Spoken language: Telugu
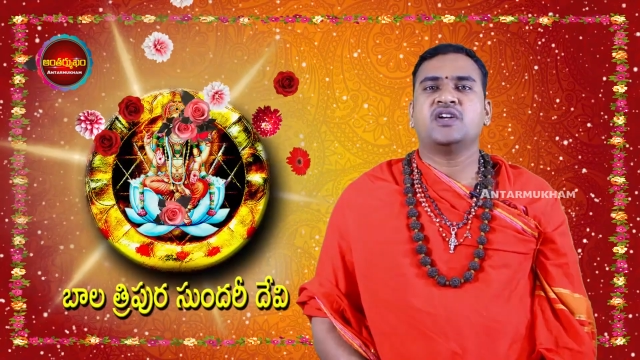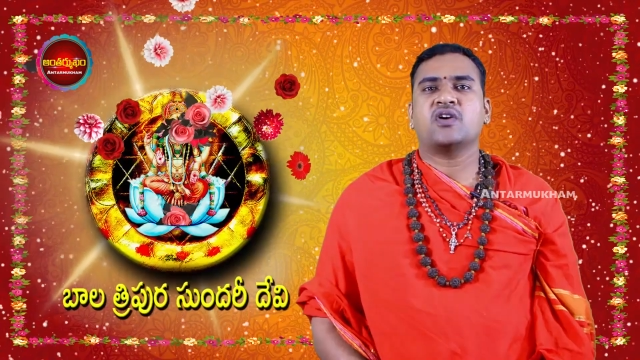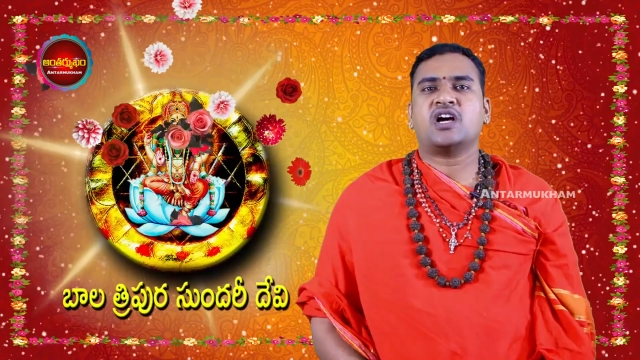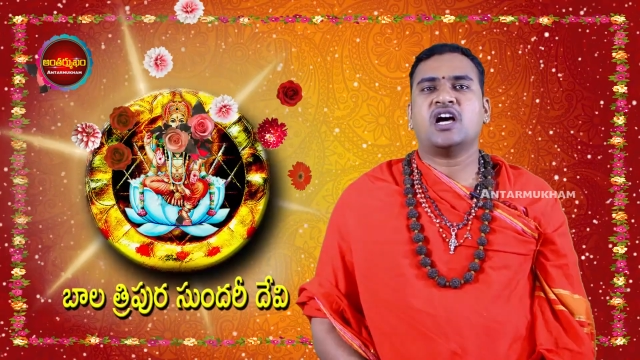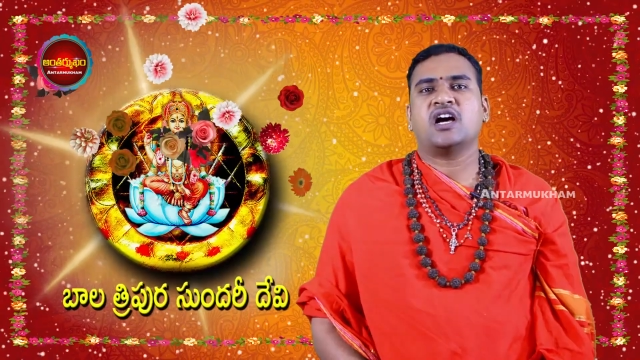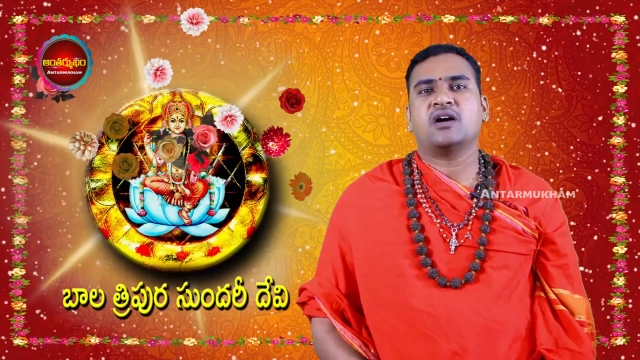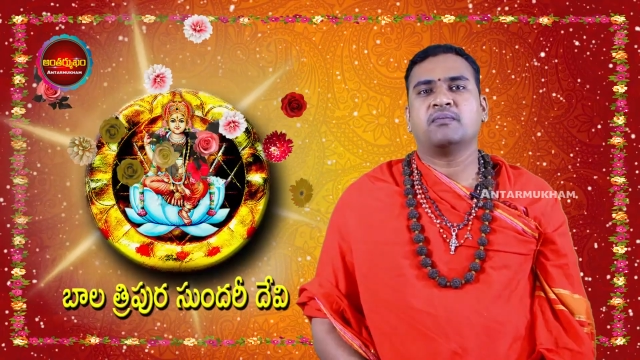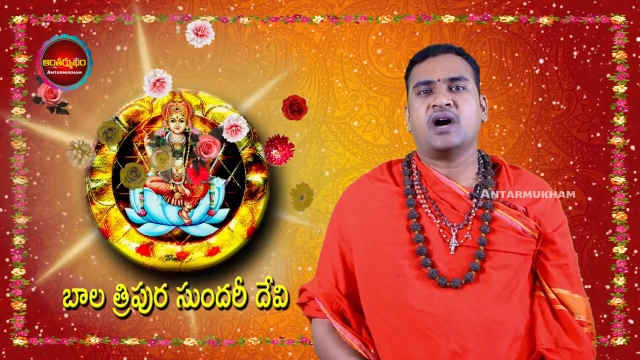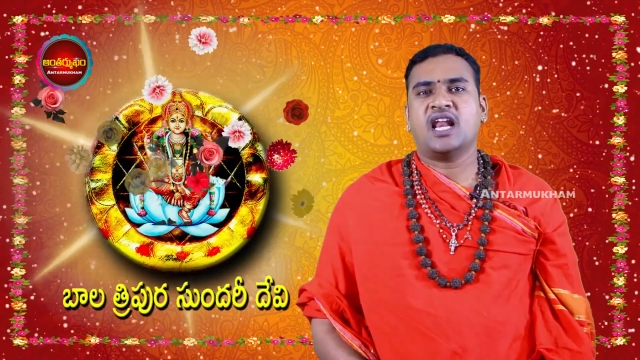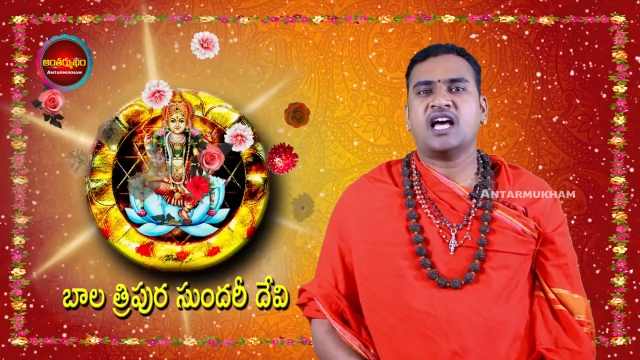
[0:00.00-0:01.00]
ఈ యొక్క
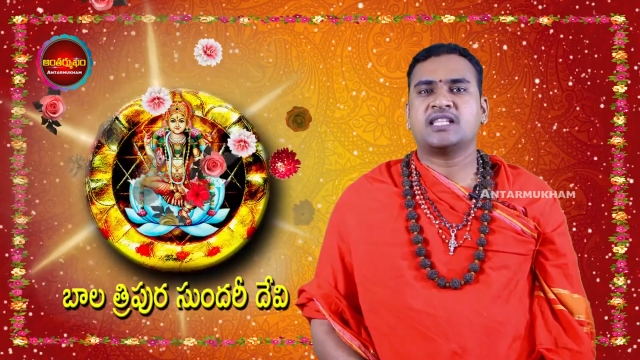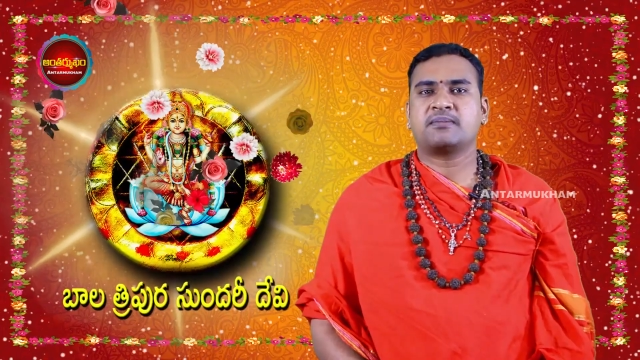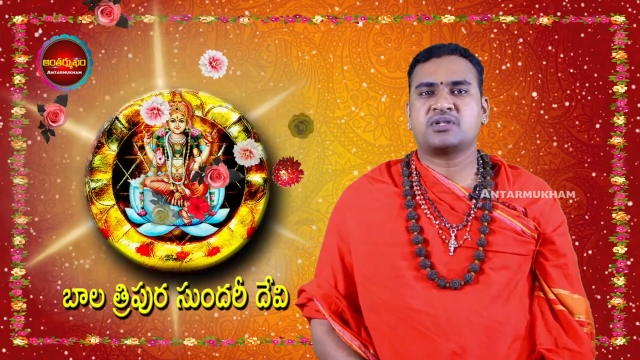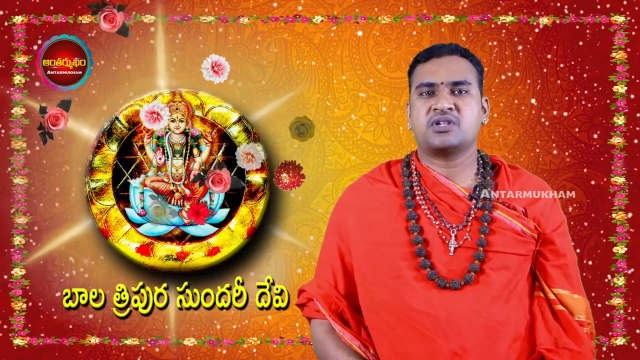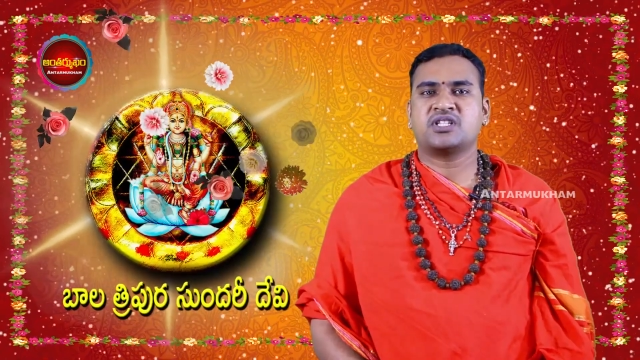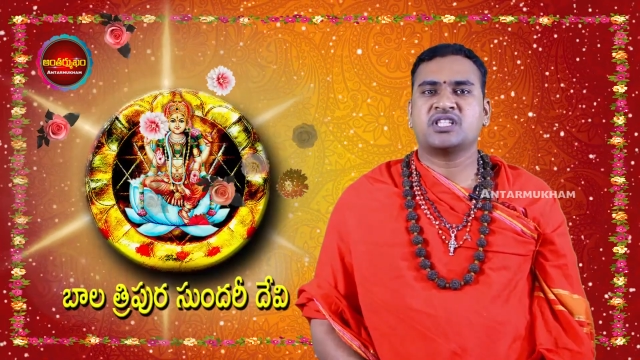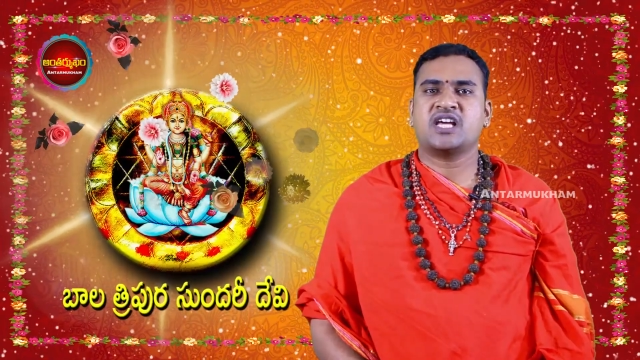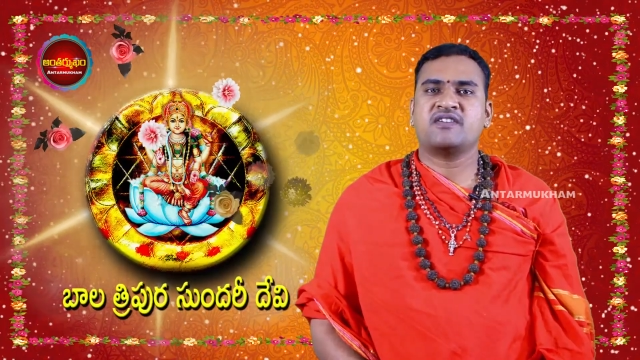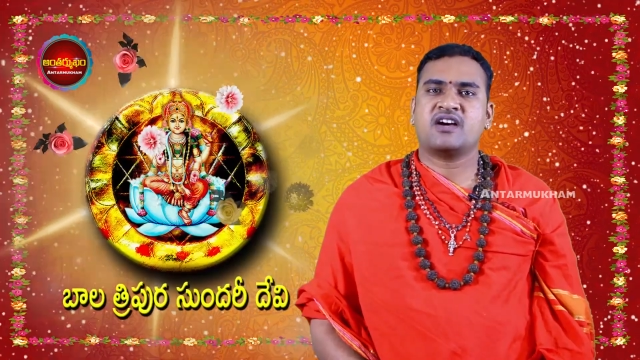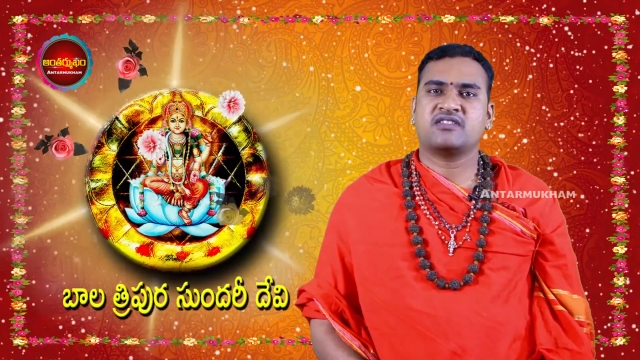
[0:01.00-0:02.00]
బాలా త్రిపురసుందరి
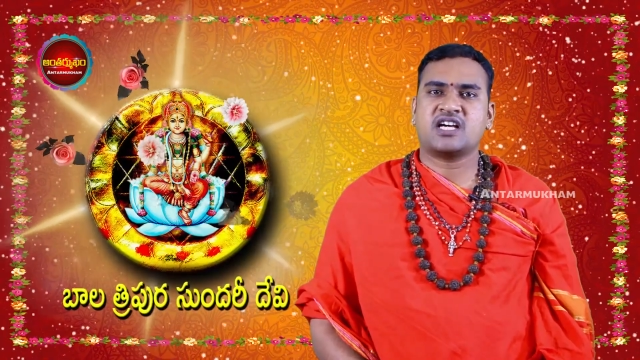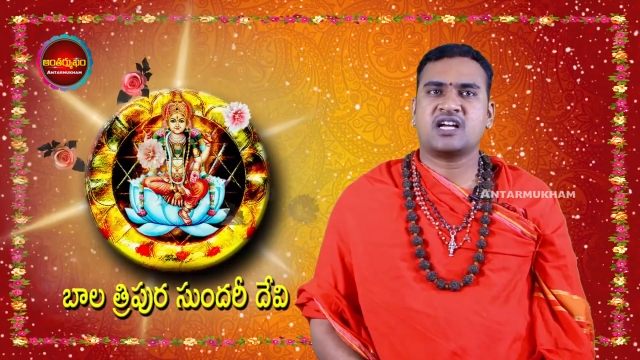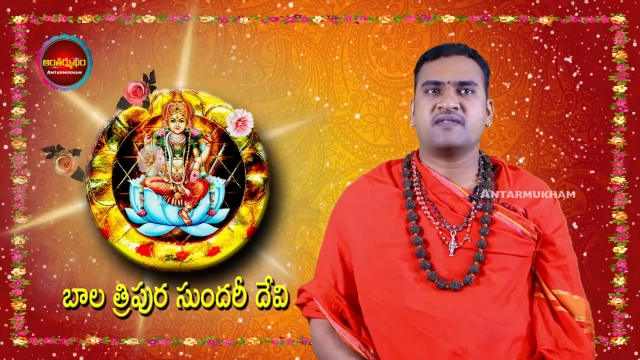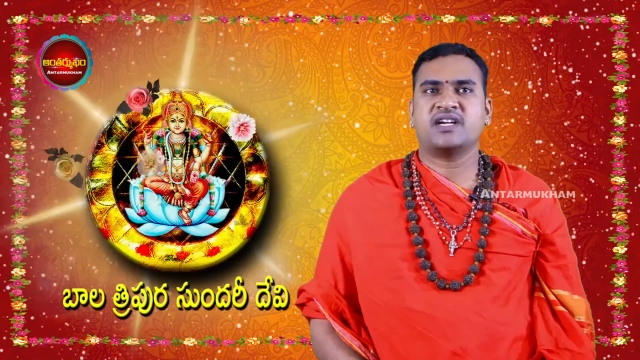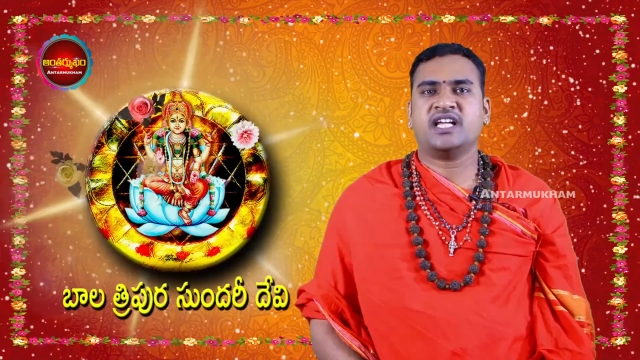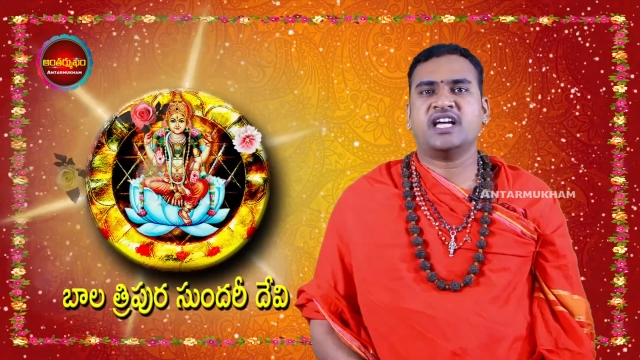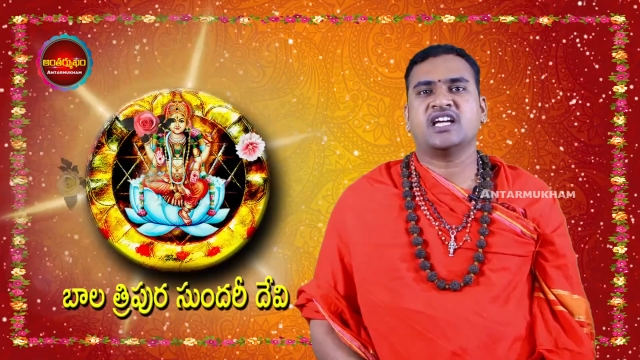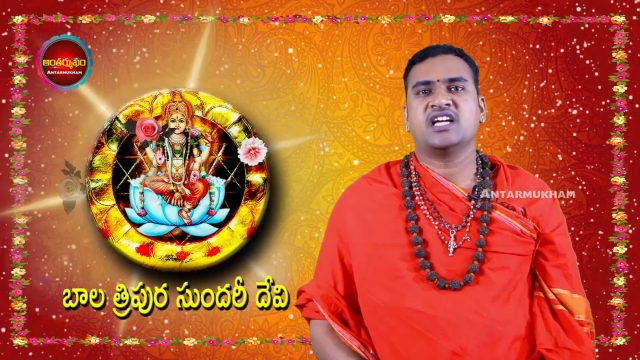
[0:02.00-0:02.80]
దేవి అవతారం అంటే